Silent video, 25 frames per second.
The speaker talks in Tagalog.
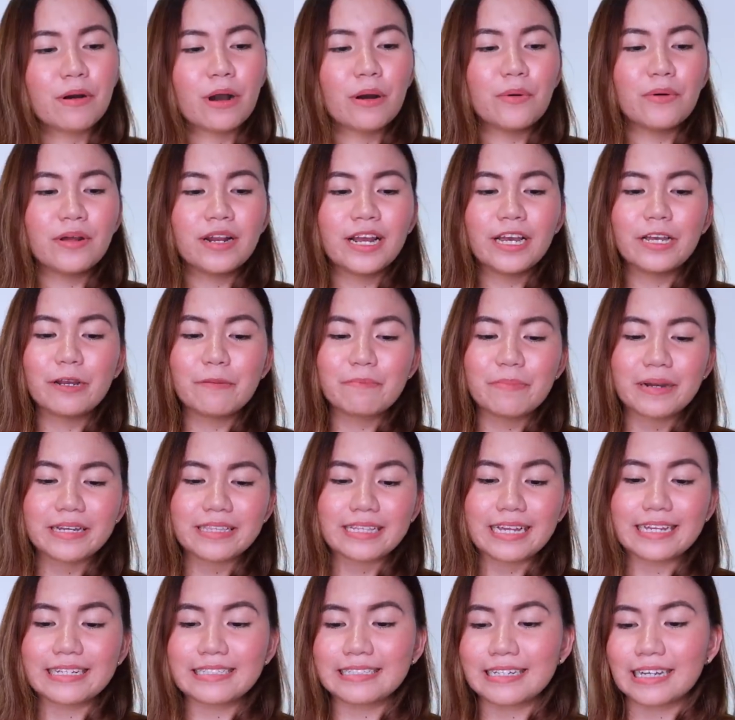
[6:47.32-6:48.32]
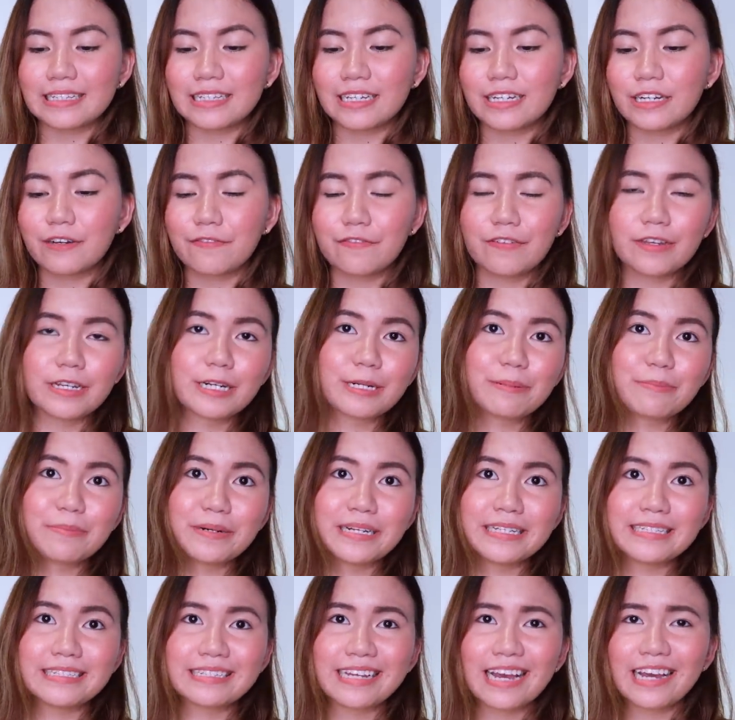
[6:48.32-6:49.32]
mawawala yung pag-test natin ng
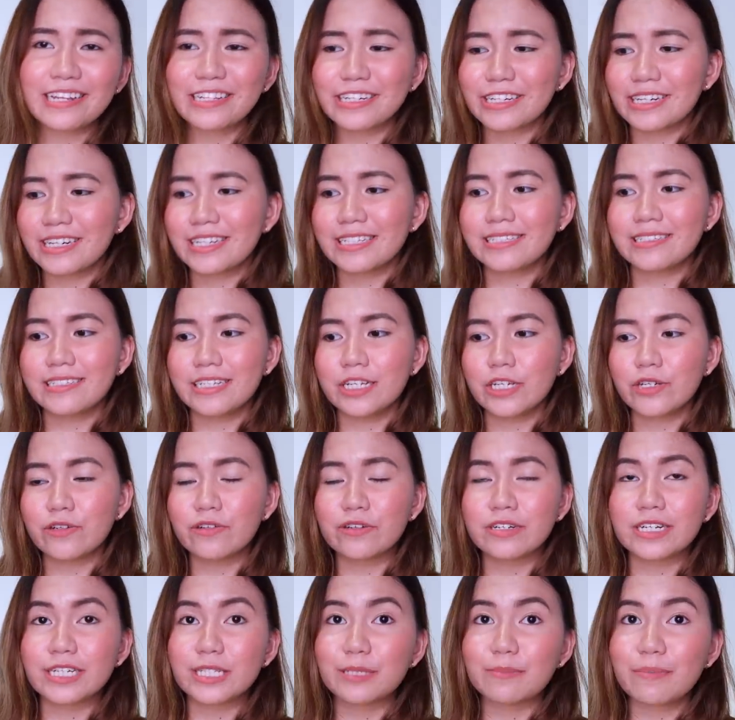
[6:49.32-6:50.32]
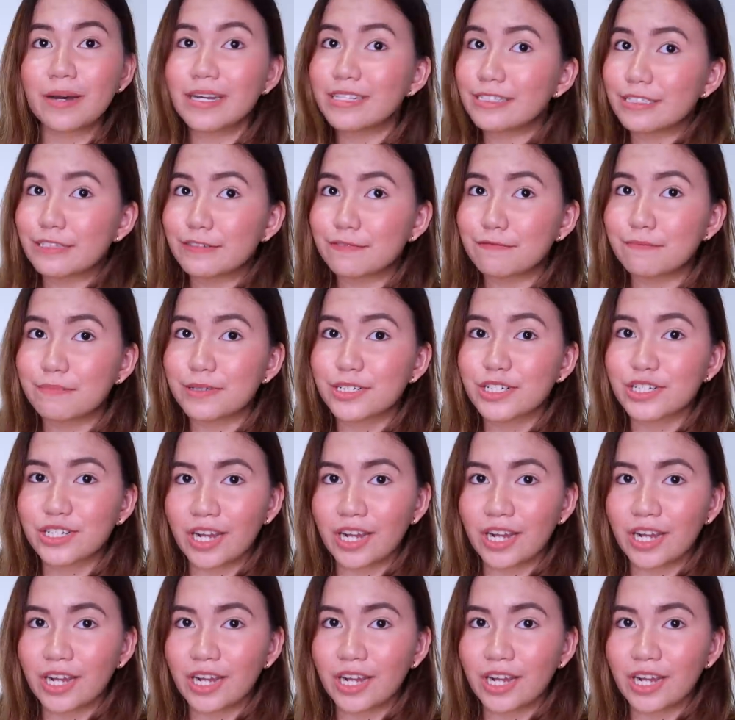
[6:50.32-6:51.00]
fingerprint scanner. Let's see kung responsive ba